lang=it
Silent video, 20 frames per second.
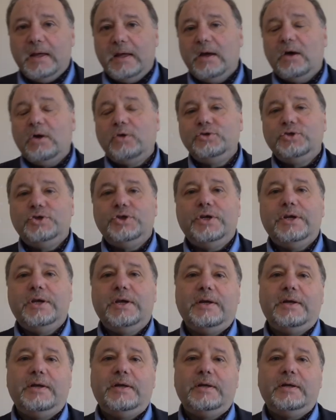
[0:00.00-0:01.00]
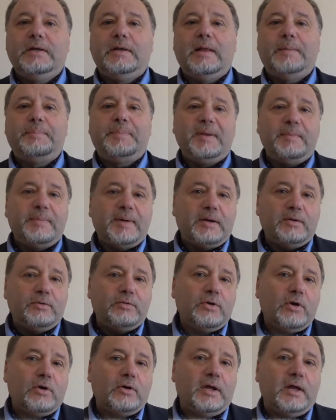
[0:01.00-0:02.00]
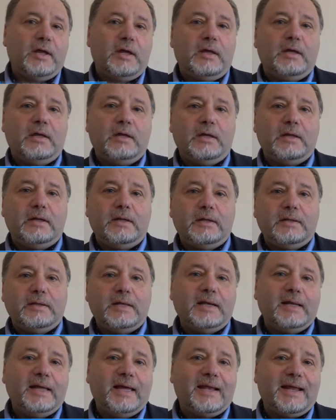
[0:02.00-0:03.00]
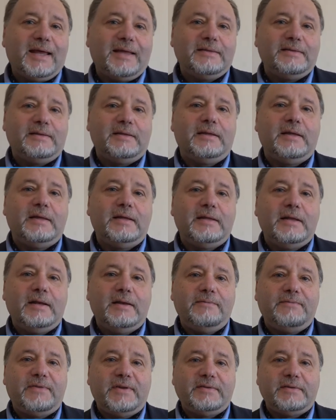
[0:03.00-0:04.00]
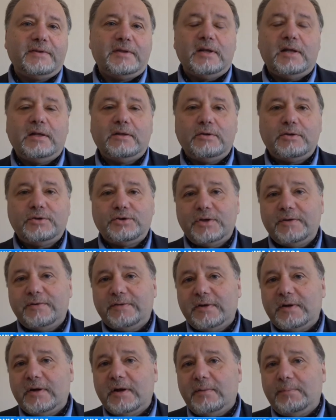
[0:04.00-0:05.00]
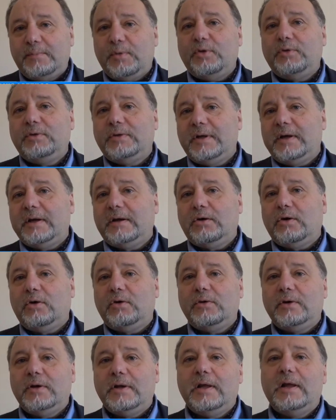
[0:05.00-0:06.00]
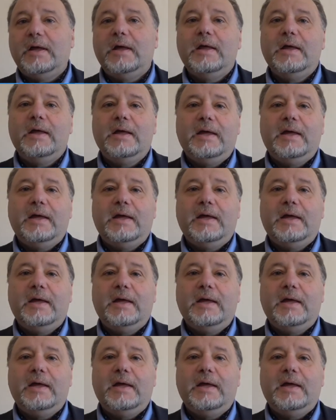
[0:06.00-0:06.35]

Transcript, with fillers: Oggi la prima riunione eh, del garante dell'infanzia e dell'adolescenza di Real Monte con